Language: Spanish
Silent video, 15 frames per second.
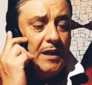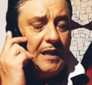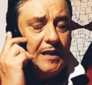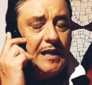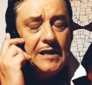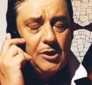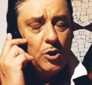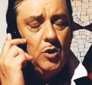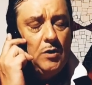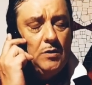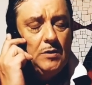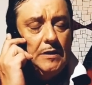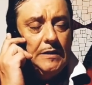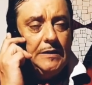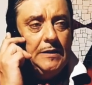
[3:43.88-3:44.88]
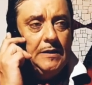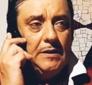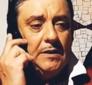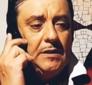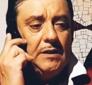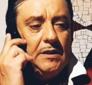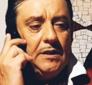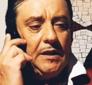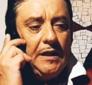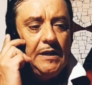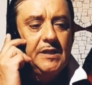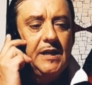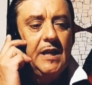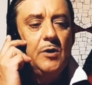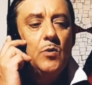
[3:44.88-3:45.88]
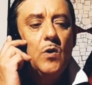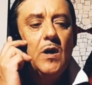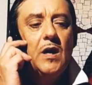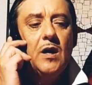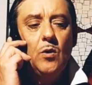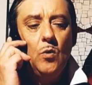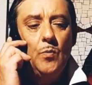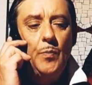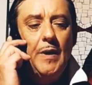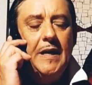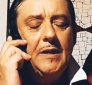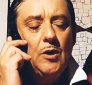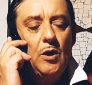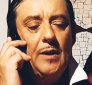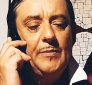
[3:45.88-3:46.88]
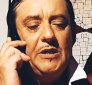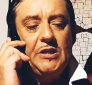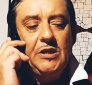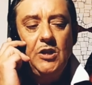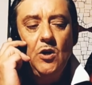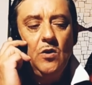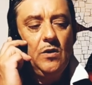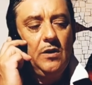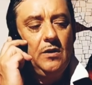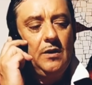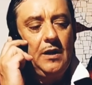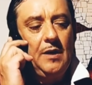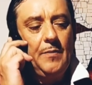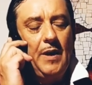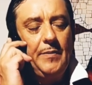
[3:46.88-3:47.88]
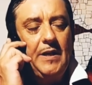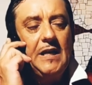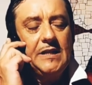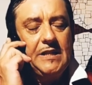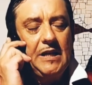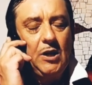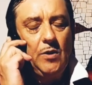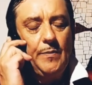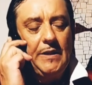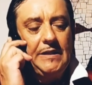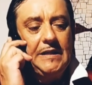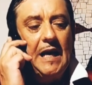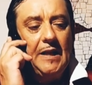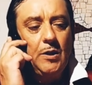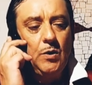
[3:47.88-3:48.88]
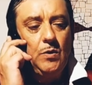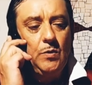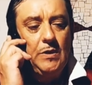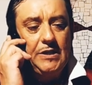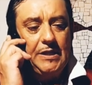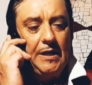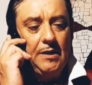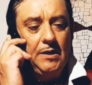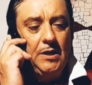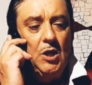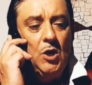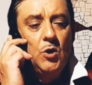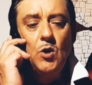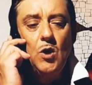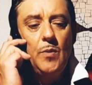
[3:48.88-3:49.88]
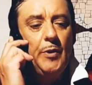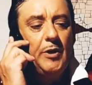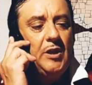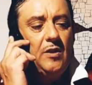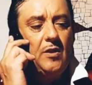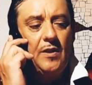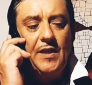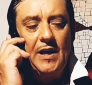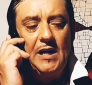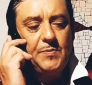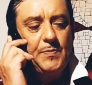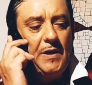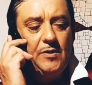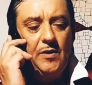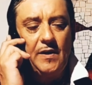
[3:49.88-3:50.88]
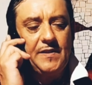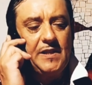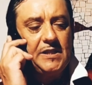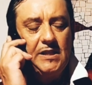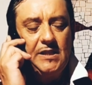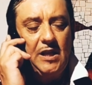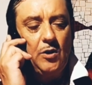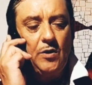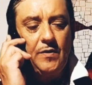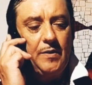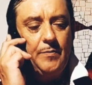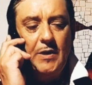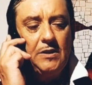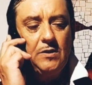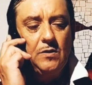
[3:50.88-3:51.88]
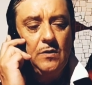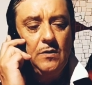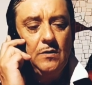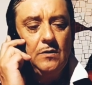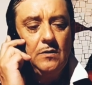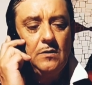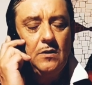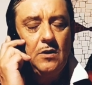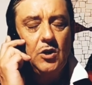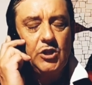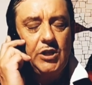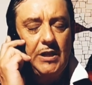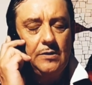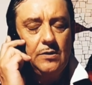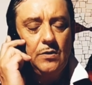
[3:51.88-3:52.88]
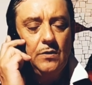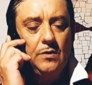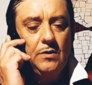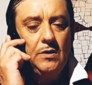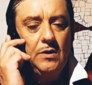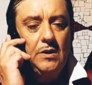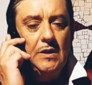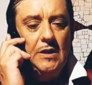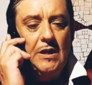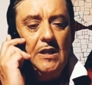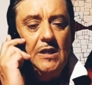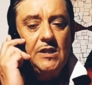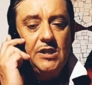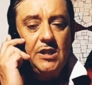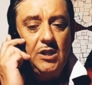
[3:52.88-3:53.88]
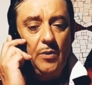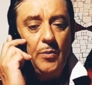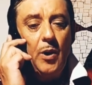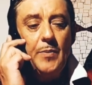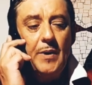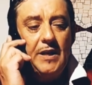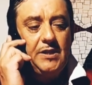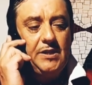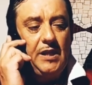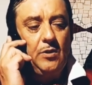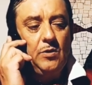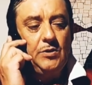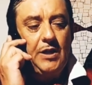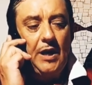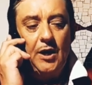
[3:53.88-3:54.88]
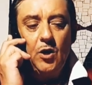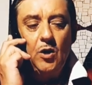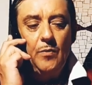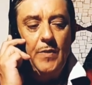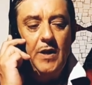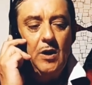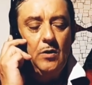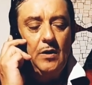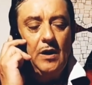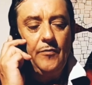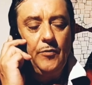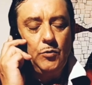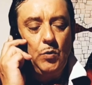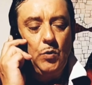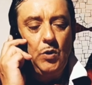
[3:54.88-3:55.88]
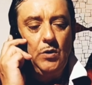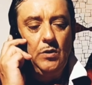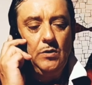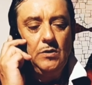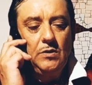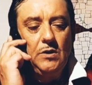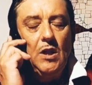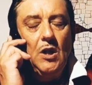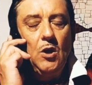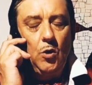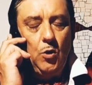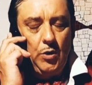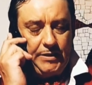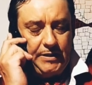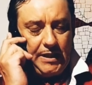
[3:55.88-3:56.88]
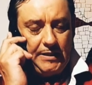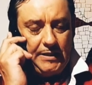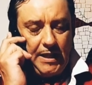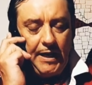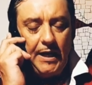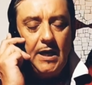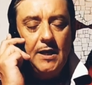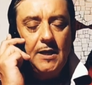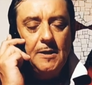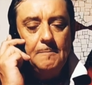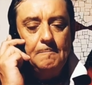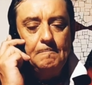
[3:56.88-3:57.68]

El caso es que no he cumplido la misión que me habías encomendado, Luisa. No he podido hacer de la CSIC de conocimiento. Lo siento. Si no volvéis a contar conmigo en el futuro, lo entenderé.